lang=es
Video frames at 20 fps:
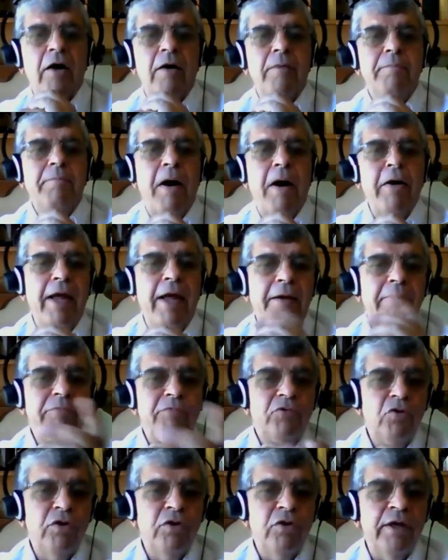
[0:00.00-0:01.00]
y, ahora,
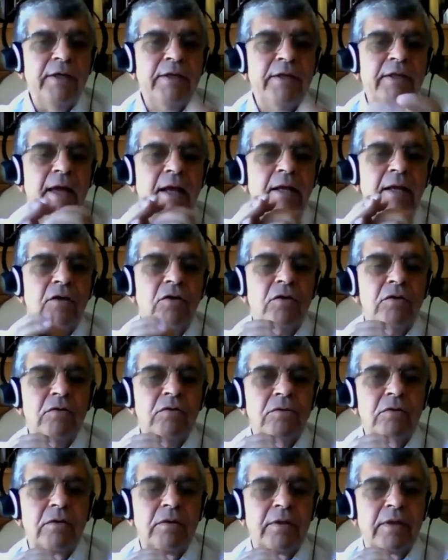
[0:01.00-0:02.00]
tú dijiste
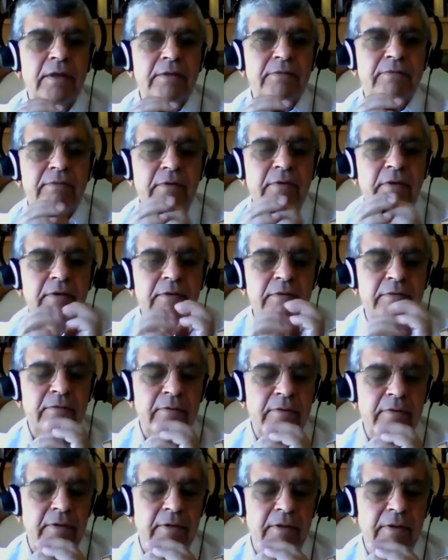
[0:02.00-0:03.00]
algo que es, eh,
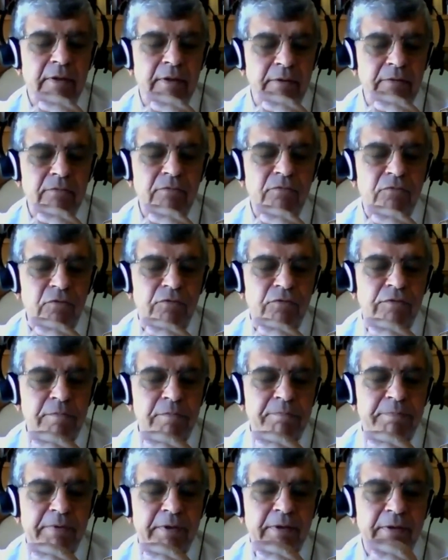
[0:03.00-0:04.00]
eh, yo
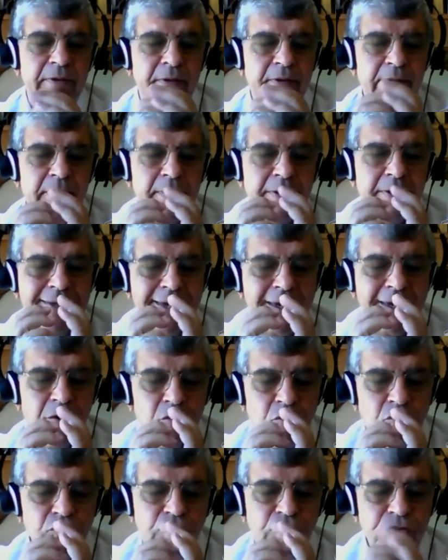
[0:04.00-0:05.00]
siempre que
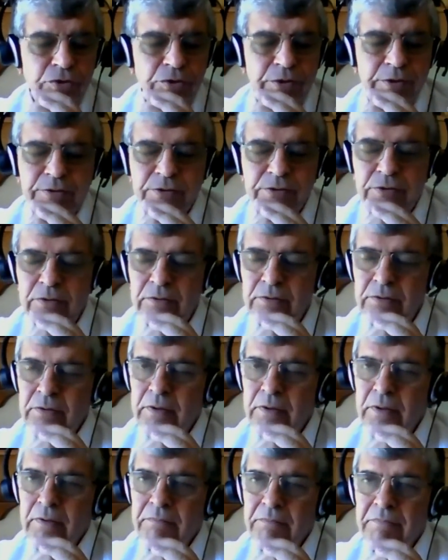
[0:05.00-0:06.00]
escucho eso,
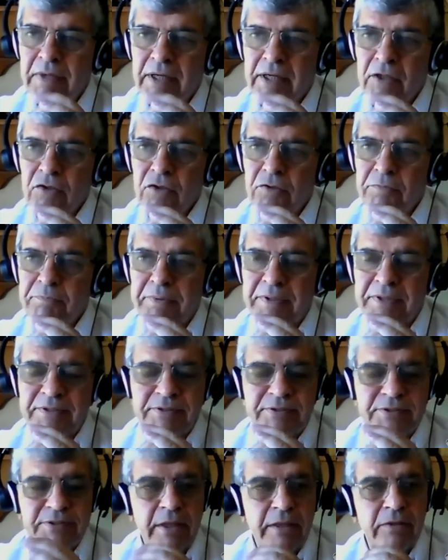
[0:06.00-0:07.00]
me quedo
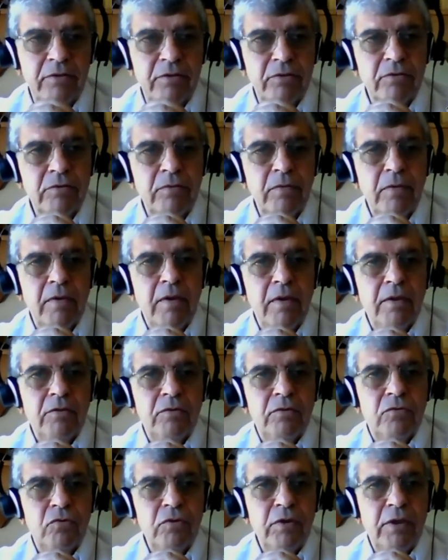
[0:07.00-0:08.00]
pensando.
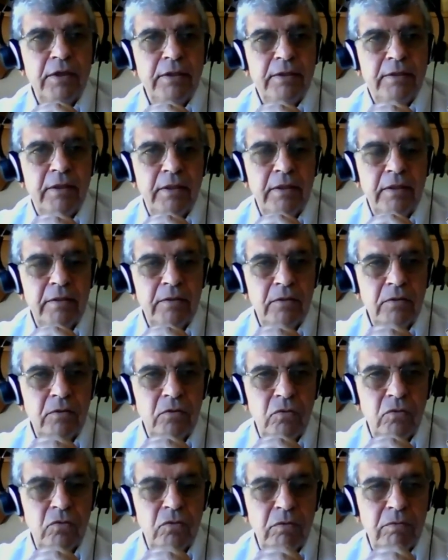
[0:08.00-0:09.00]
Tú dijiste,
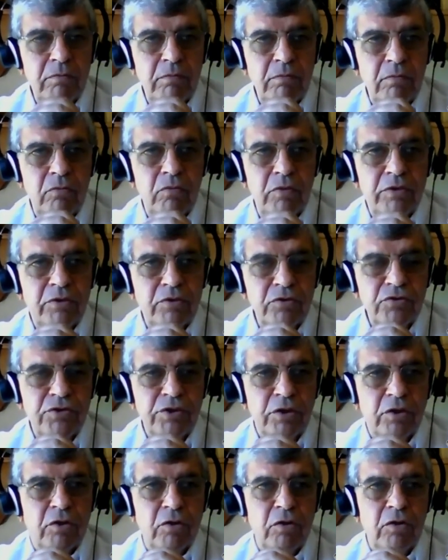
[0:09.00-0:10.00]
nuestro
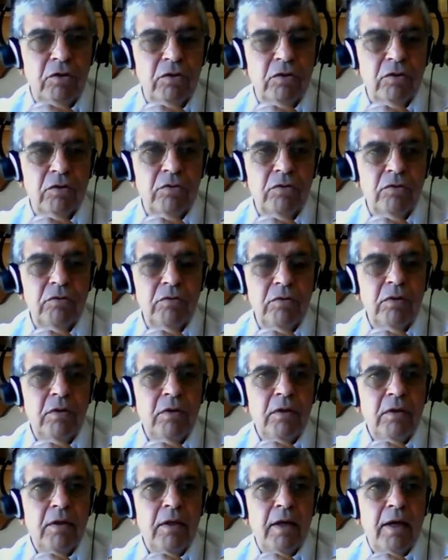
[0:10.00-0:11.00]
psicólogo,
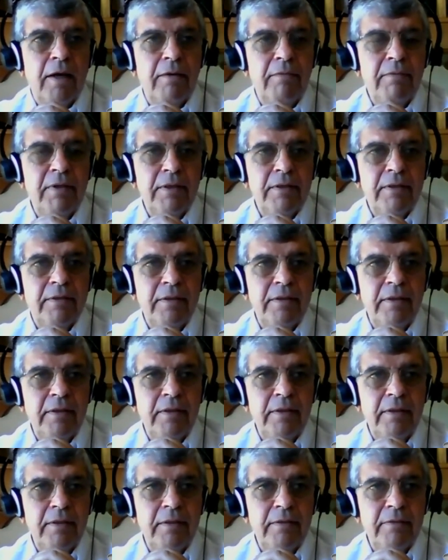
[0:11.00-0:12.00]

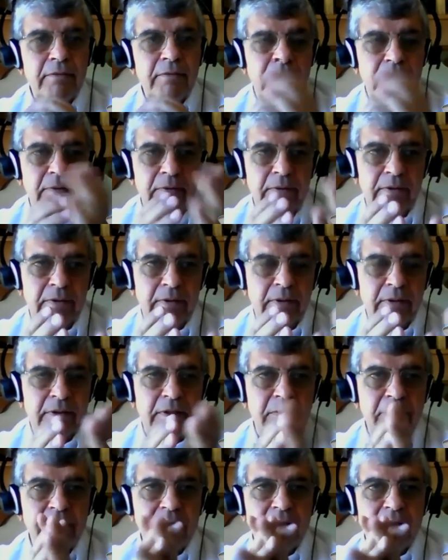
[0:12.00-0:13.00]
hablaste
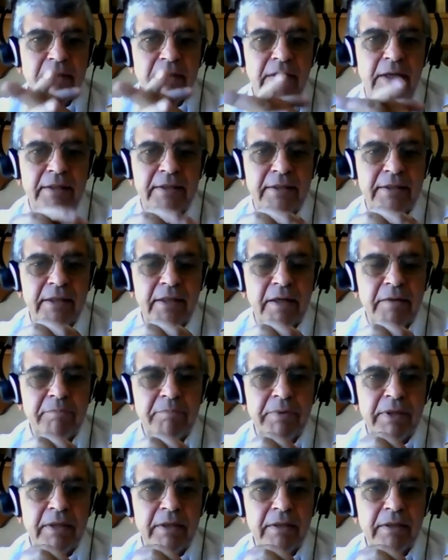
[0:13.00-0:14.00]
indirectamente de la
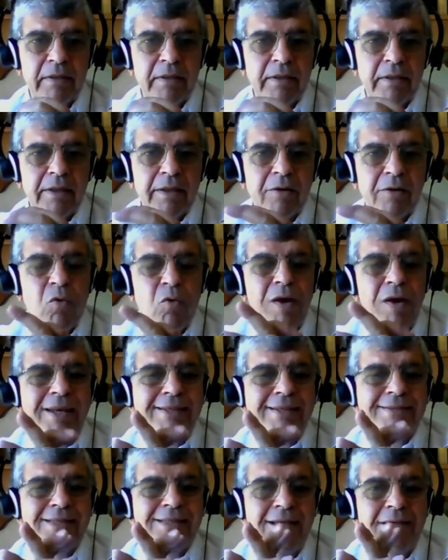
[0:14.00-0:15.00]
terapia ¿Cuál
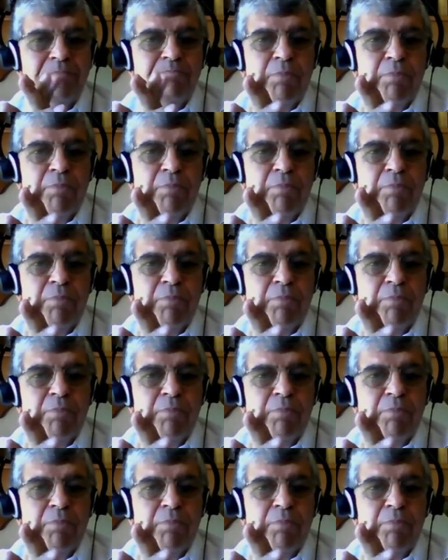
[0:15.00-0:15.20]
es el